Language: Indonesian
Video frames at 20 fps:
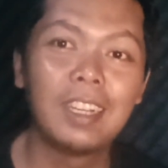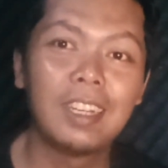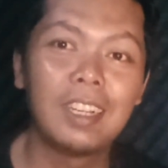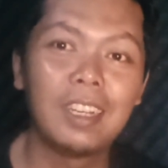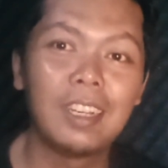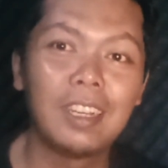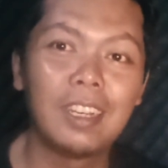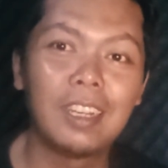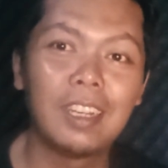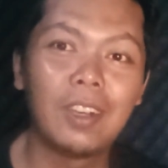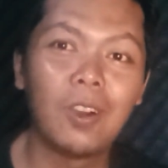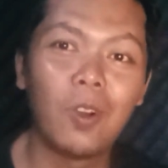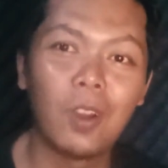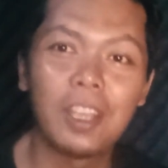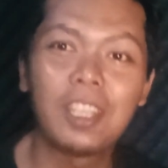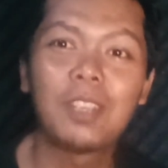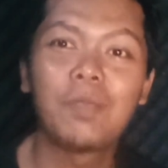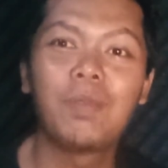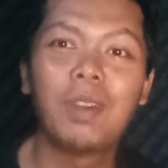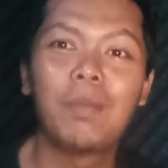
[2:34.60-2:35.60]
eh,
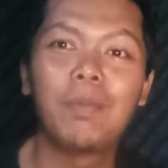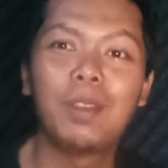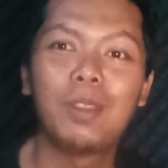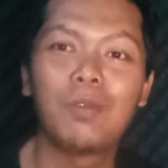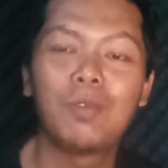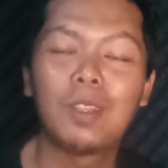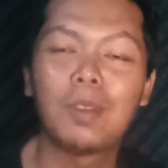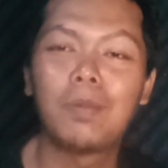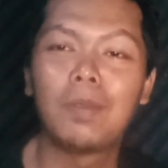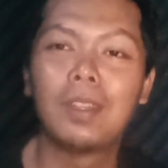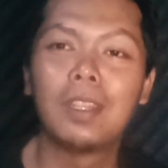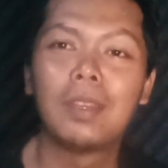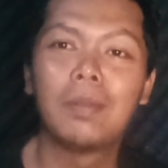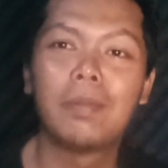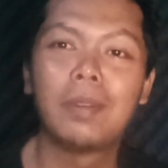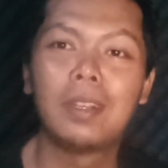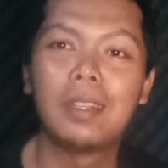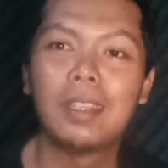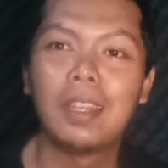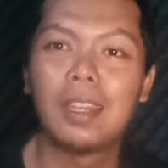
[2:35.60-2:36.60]
oleh sebab itu
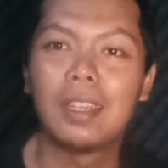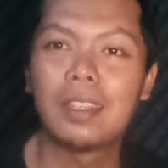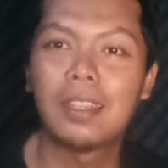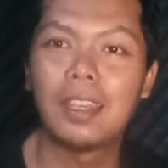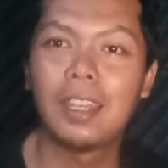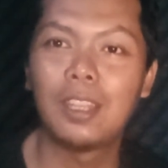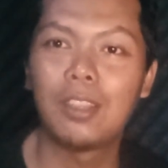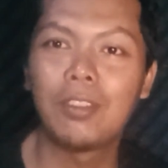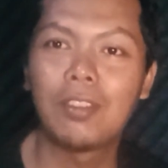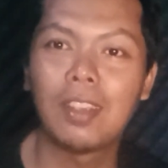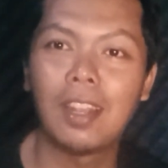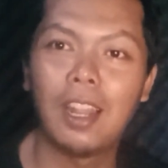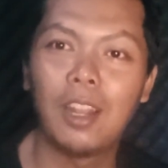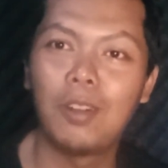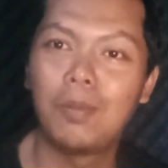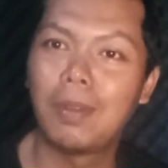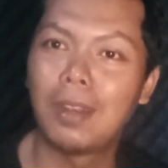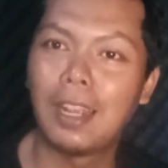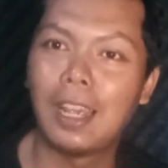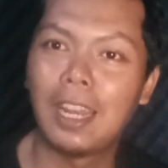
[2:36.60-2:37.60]
teman-teman ya saya itu
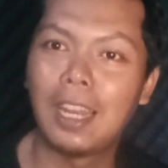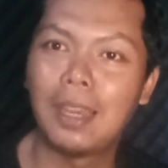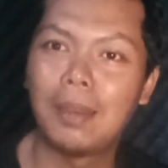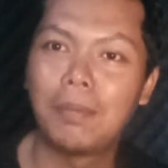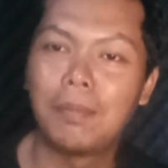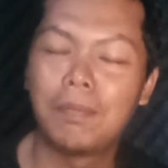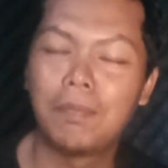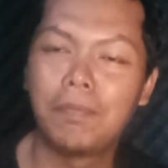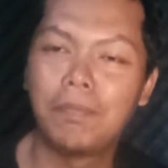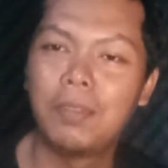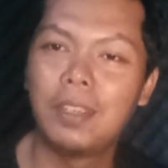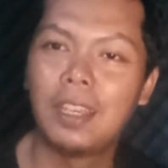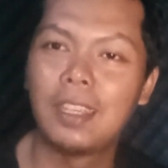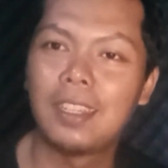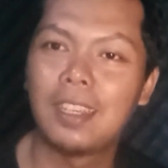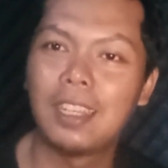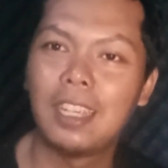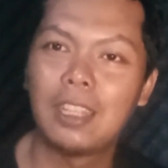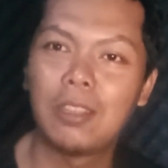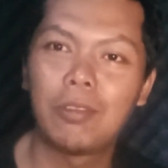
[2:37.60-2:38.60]
selalu menanam
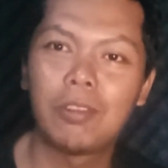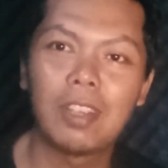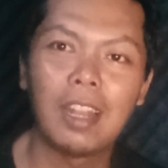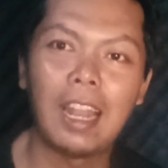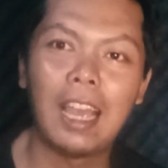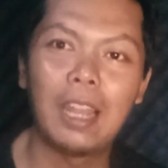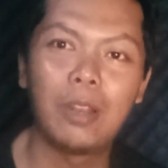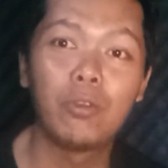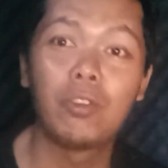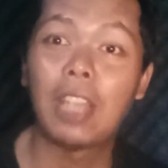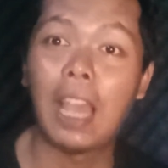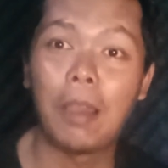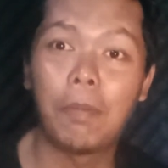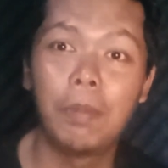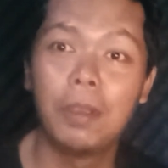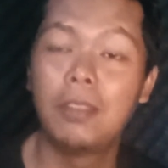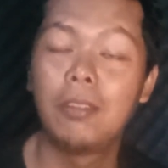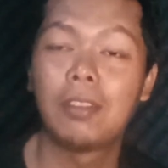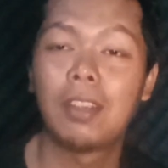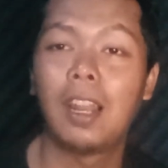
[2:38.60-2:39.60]
biasanya itu selalu
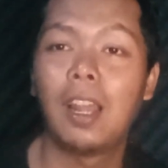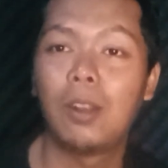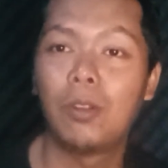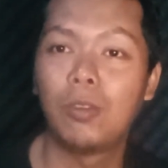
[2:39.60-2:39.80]
cabai